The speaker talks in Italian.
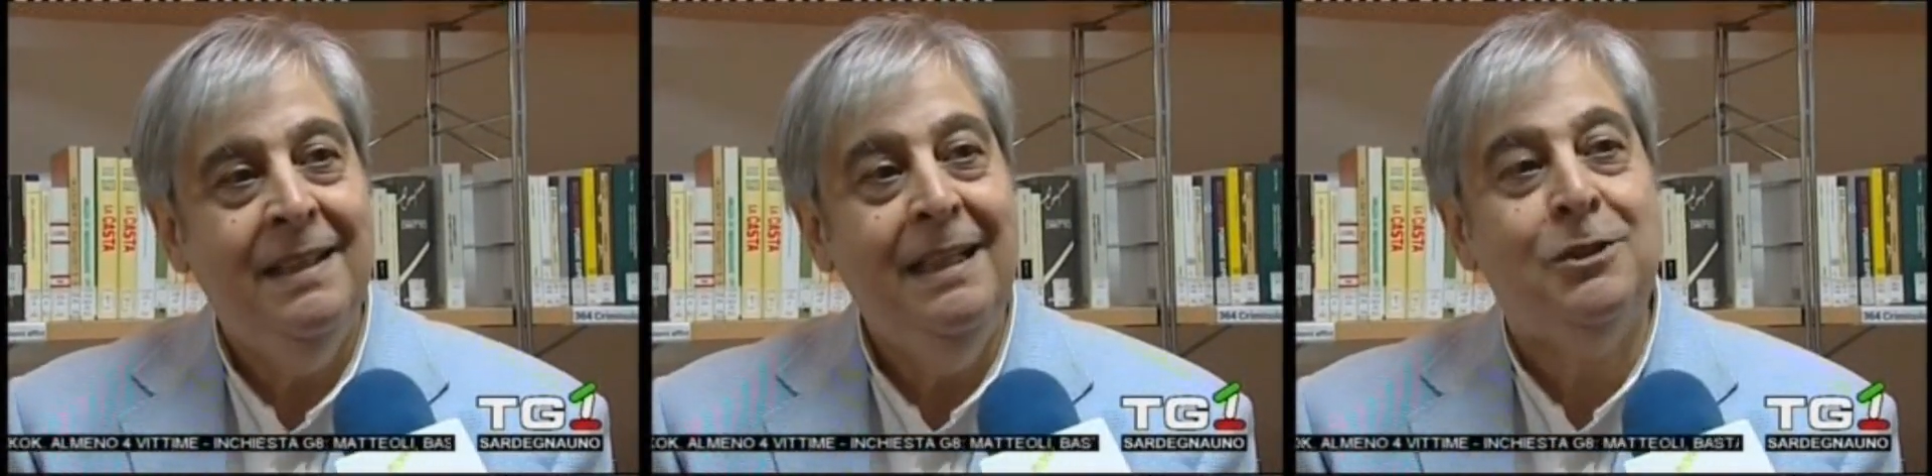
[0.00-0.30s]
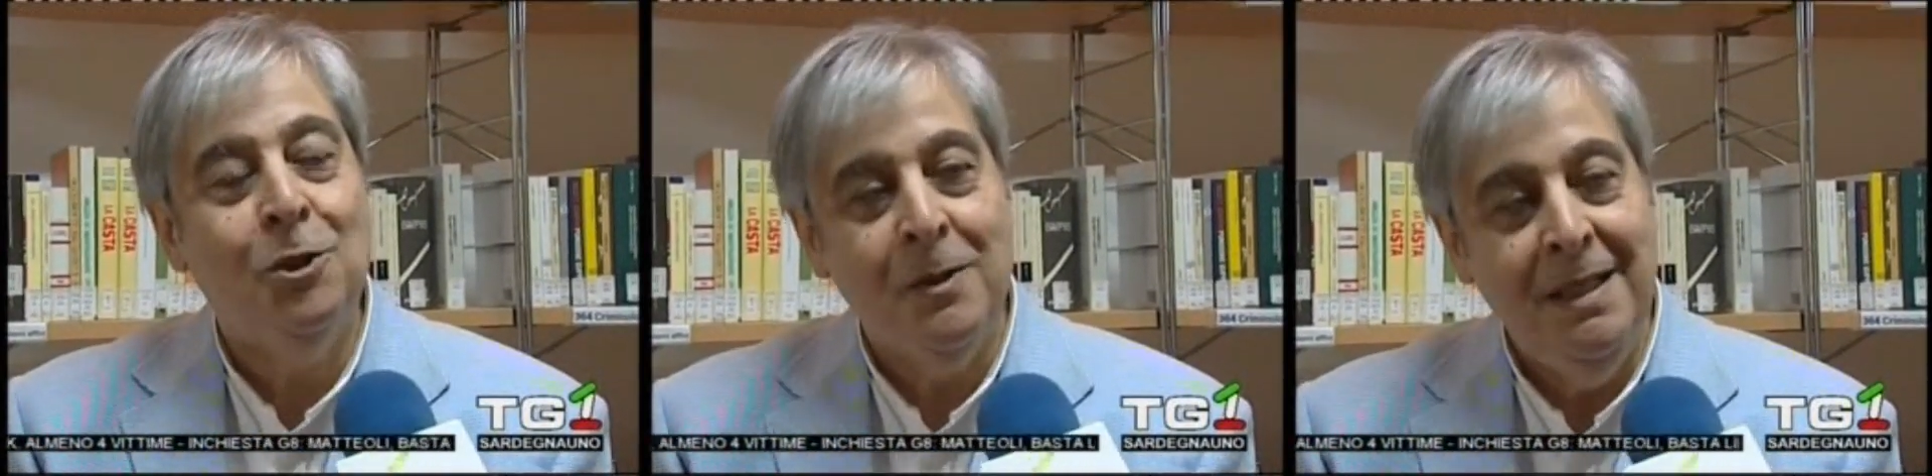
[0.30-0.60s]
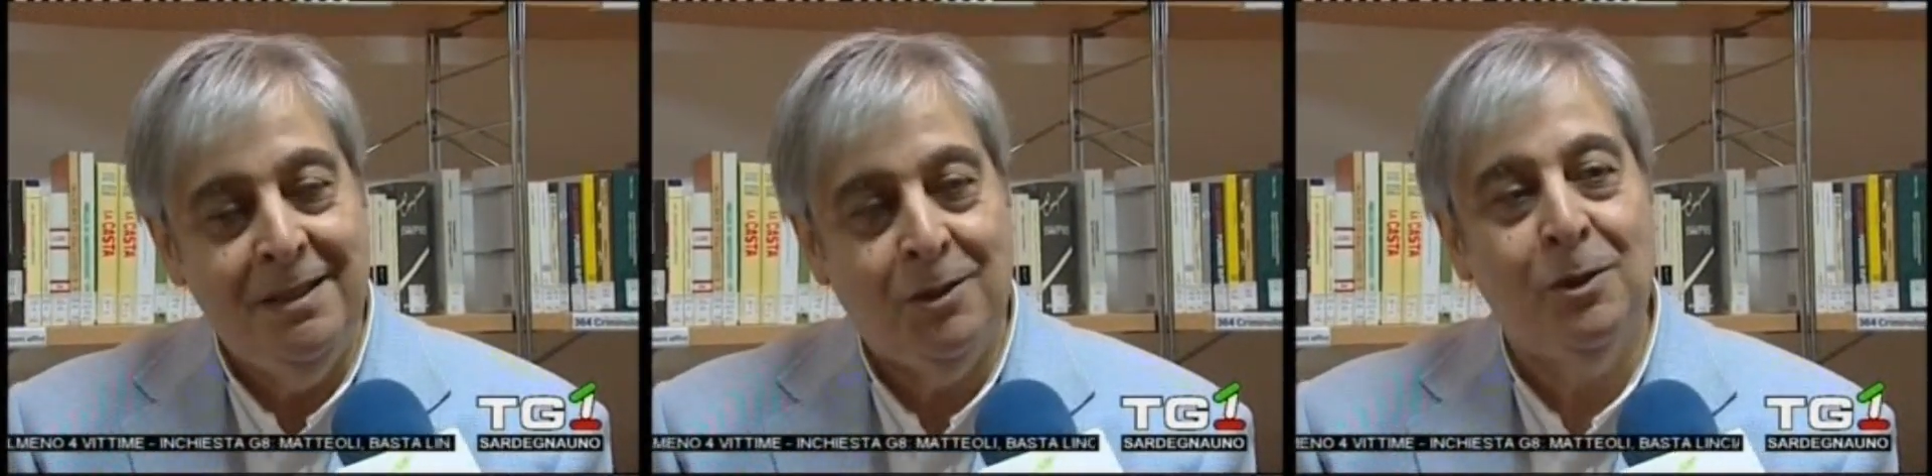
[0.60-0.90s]
il
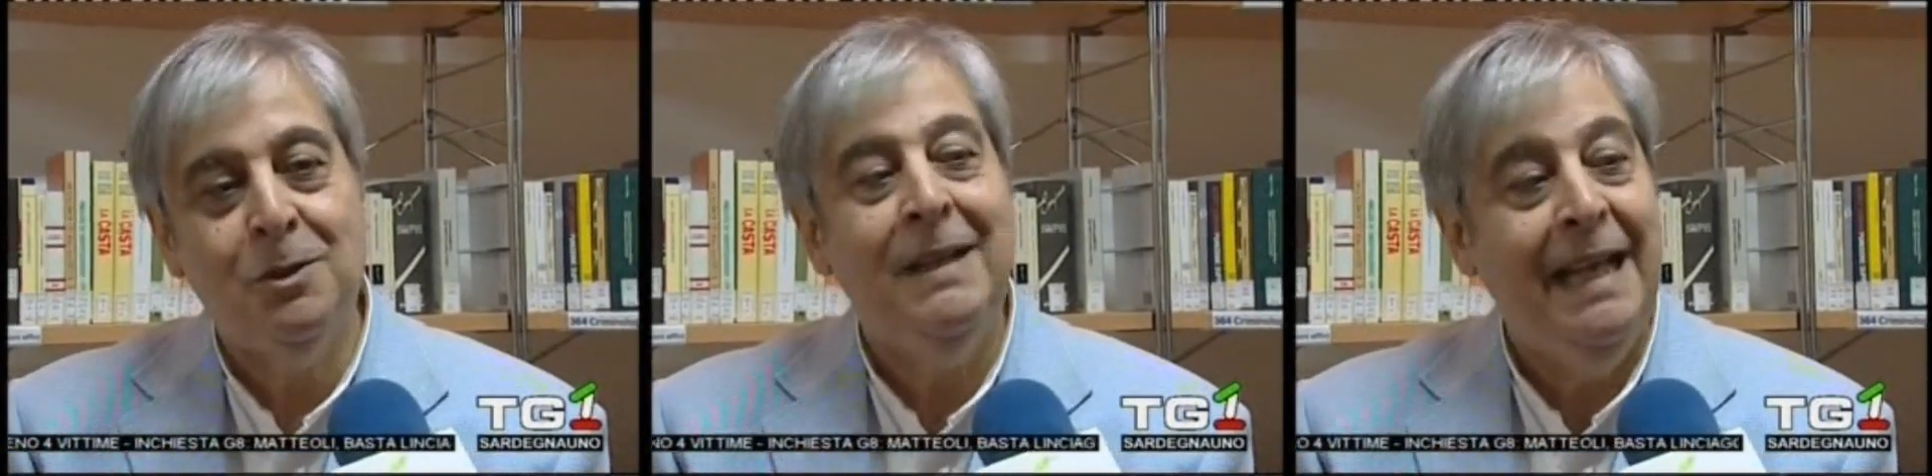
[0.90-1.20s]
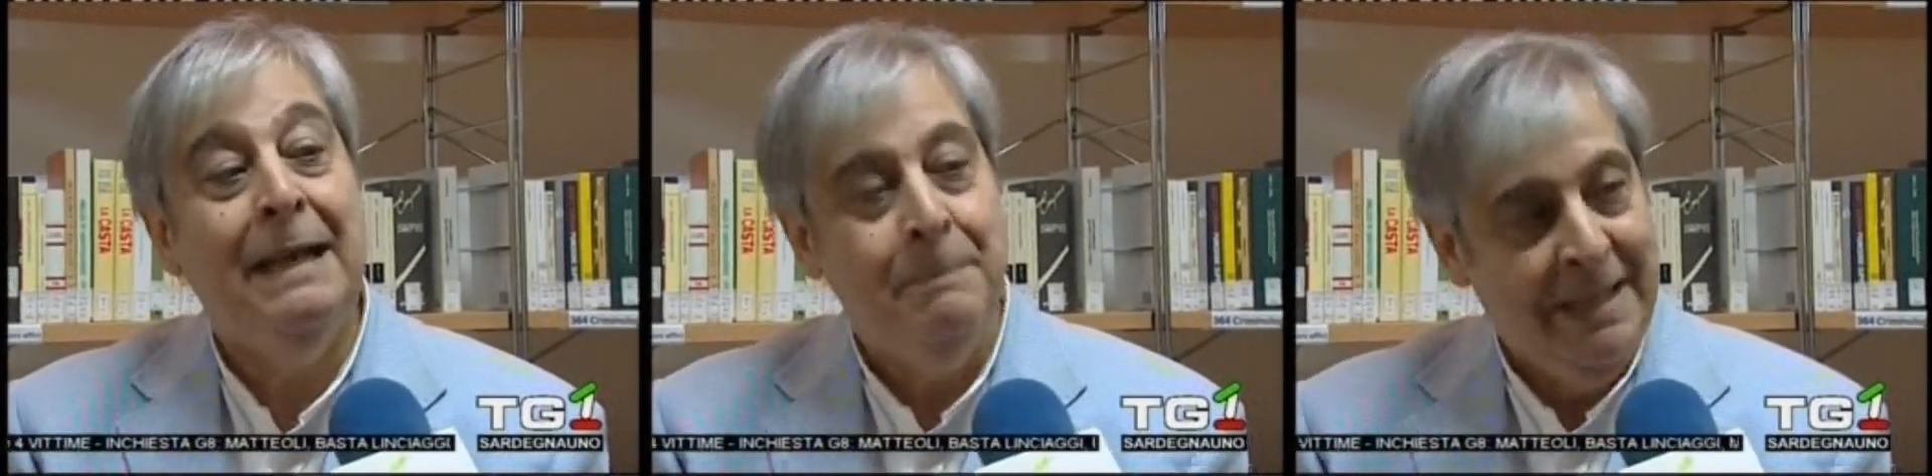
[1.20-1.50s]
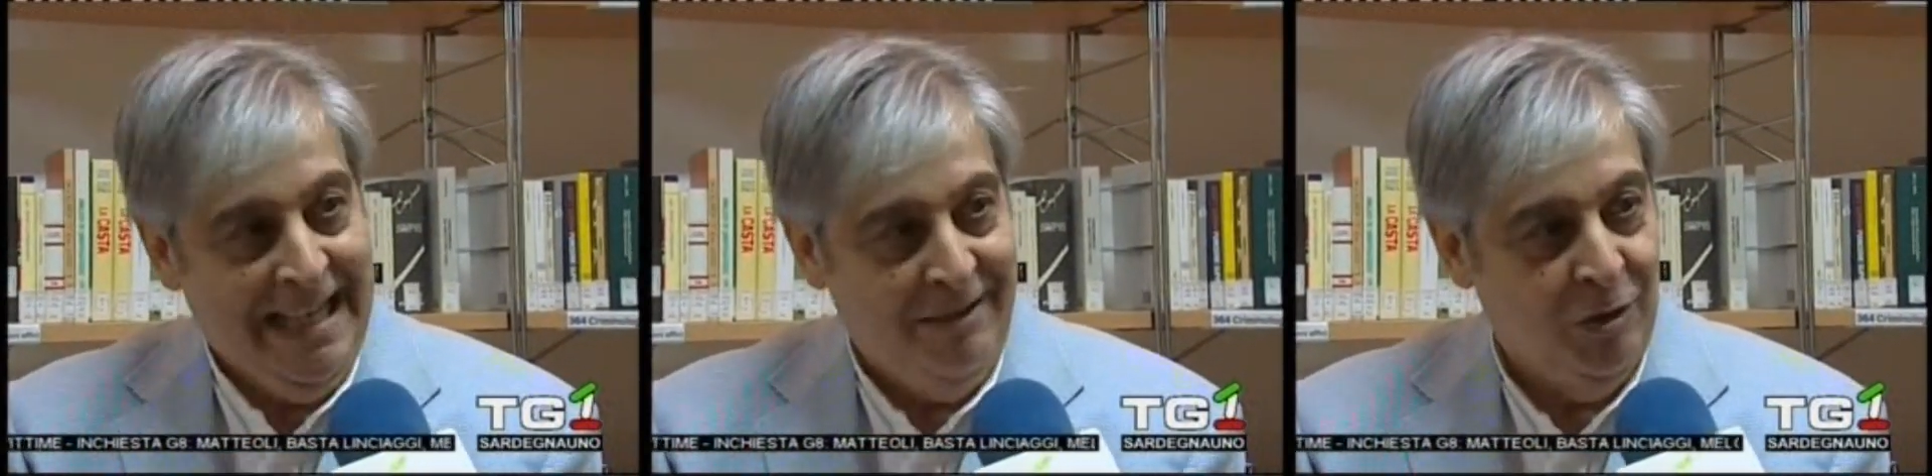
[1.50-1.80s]
sorriso, lo sguardo era
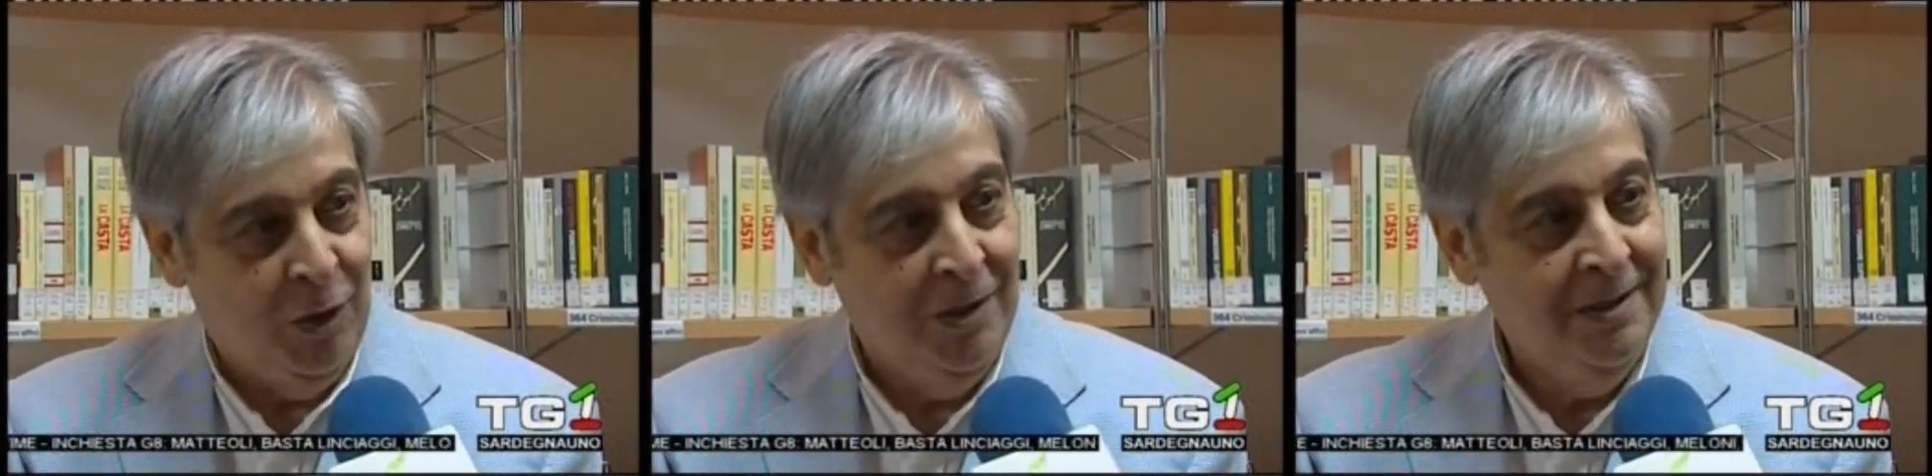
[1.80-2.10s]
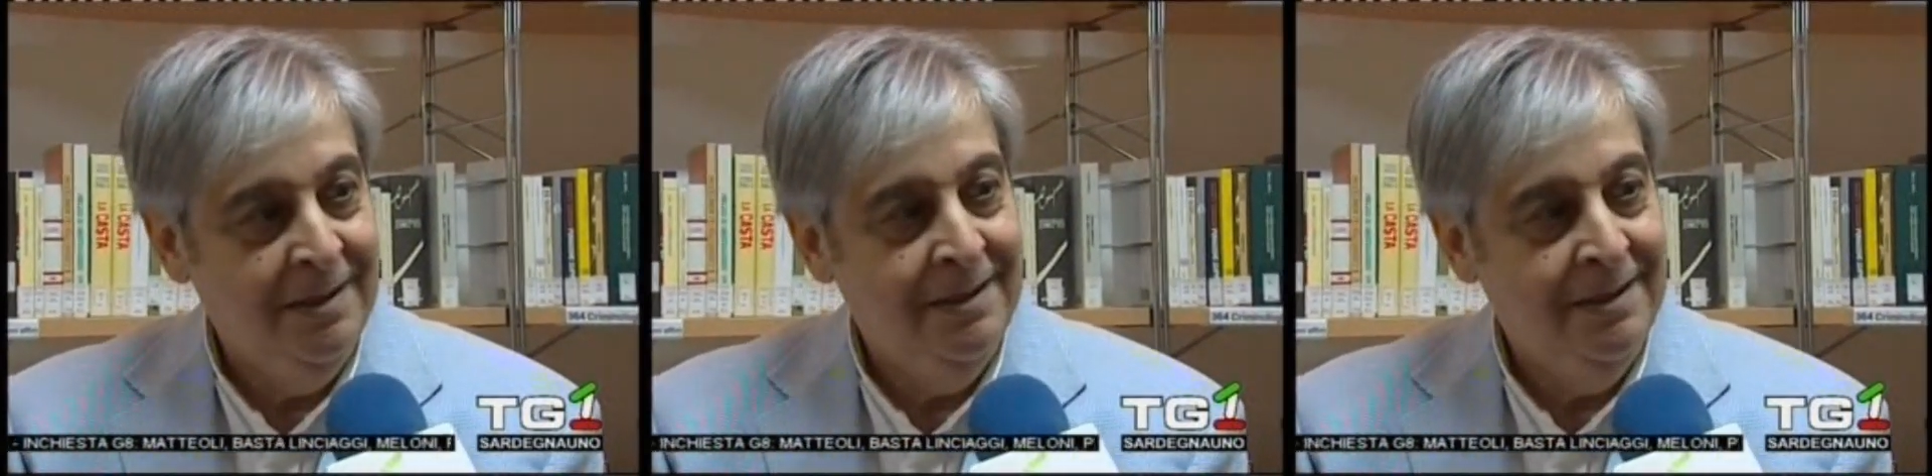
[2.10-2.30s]
benevolo,